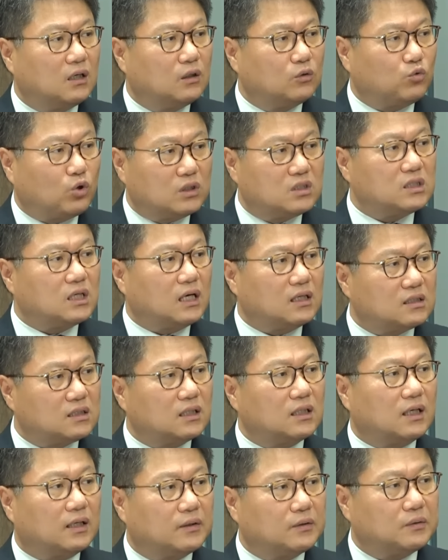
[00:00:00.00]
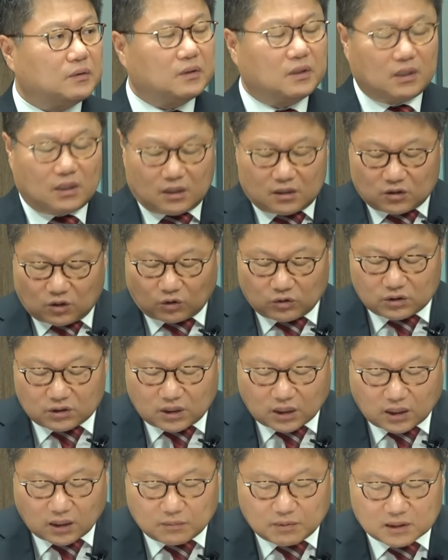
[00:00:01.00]
되지가 않잖아요. 음. 저는
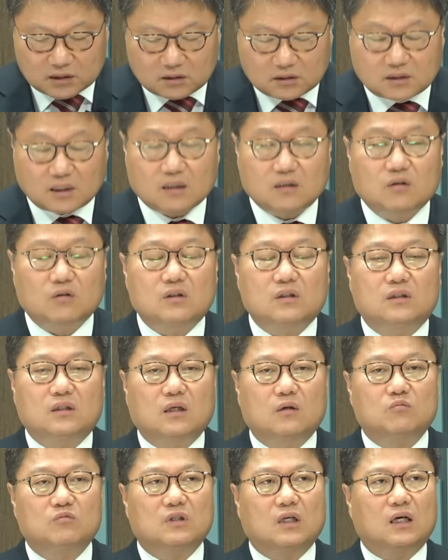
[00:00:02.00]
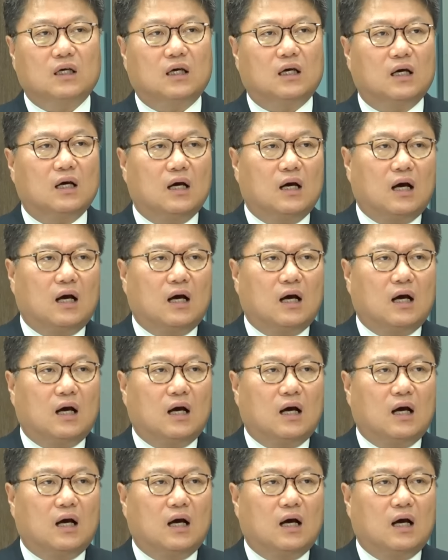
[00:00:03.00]
제가 봤을 때 그렇기 때문에